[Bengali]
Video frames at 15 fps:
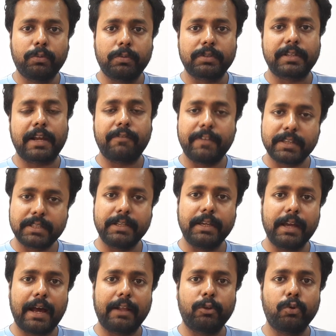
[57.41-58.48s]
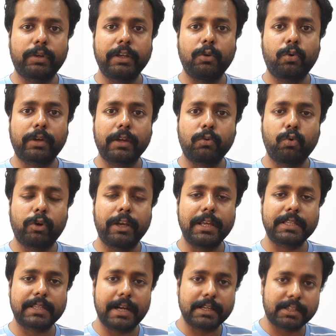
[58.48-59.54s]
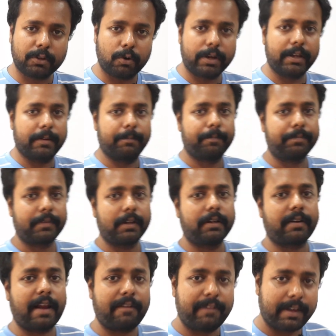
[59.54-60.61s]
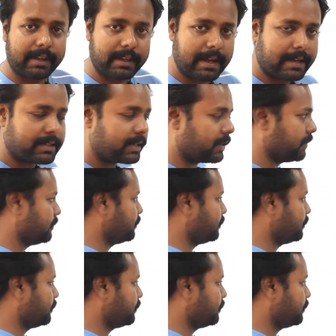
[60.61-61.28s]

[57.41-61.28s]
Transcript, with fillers: সার্ভিস নিয়ে আদৌ কি লোকে গুগলে সার্চ করে ট্রাফিক কি আছে